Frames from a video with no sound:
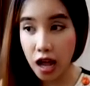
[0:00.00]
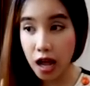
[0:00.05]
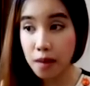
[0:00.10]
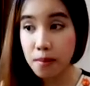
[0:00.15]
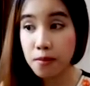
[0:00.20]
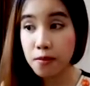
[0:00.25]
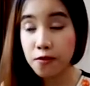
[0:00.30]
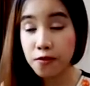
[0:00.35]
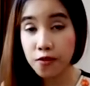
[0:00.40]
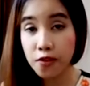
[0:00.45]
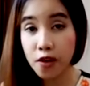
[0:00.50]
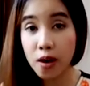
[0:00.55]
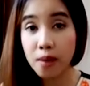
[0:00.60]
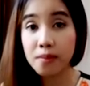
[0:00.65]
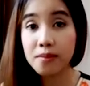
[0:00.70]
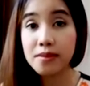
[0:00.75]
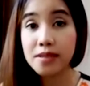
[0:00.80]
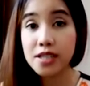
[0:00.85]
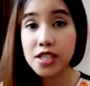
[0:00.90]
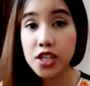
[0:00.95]
I'm from
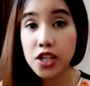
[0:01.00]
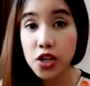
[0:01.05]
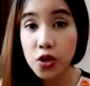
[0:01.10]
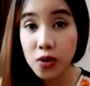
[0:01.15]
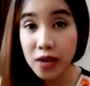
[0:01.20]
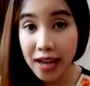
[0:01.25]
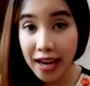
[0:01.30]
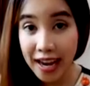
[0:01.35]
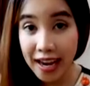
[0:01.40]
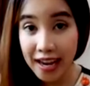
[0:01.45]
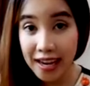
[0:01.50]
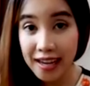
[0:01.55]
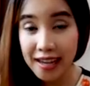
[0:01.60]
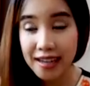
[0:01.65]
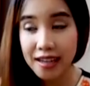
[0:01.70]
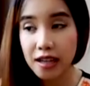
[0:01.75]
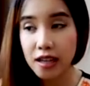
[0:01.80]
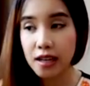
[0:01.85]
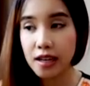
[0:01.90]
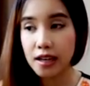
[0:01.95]
the ยู เค
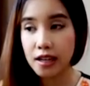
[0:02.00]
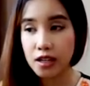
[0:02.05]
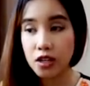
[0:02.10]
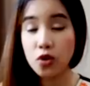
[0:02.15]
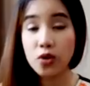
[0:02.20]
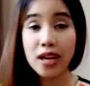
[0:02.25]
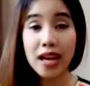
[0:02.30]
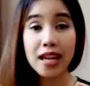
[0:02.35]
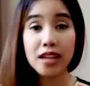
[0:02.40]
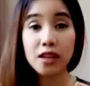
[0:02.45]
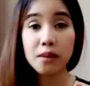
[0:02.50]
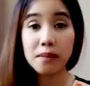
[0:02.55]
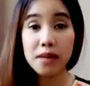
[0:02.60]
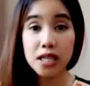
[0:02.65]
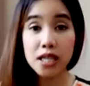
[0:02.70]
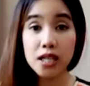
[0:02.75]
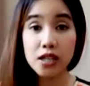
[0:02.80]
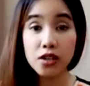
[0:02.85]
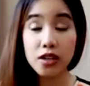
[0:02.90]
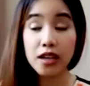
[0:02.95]
ยู เค ต้องมี
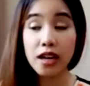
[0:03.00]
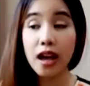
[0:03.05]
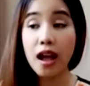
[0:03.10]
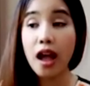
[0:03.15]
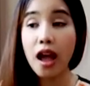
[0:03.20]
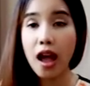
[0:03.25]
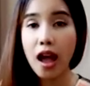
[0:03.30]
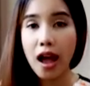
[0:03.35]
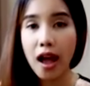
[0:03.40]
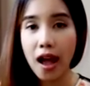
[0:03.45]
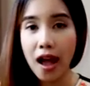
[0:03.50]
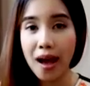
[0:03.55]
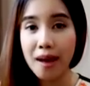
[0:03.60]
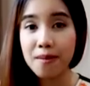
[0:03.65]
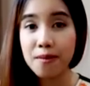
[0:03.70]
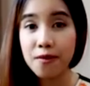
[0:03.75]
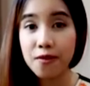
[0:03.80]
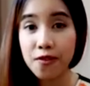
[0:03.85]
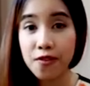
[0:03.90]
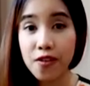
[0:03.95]
the ด้วยนะ
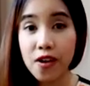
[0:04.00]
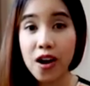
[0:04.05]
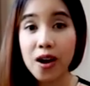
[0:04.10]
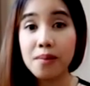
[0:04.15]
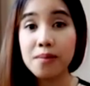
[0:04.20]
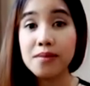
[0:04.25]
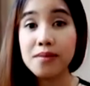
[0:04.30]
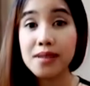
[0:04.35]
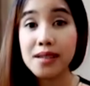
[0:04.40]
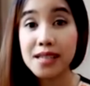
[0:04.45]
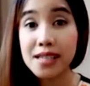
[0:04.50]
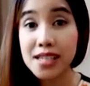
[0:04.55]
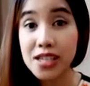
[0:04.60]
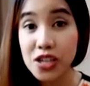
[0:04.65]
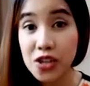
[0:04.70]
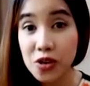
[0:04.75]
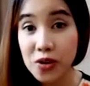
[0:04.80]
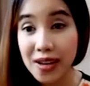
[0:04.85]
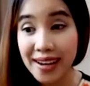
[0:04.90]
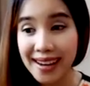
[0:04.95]
I'm from the
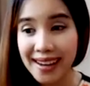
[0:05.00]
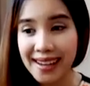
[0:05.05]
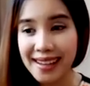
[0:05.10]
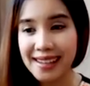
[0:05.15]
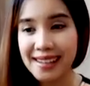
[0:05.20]
ยู เค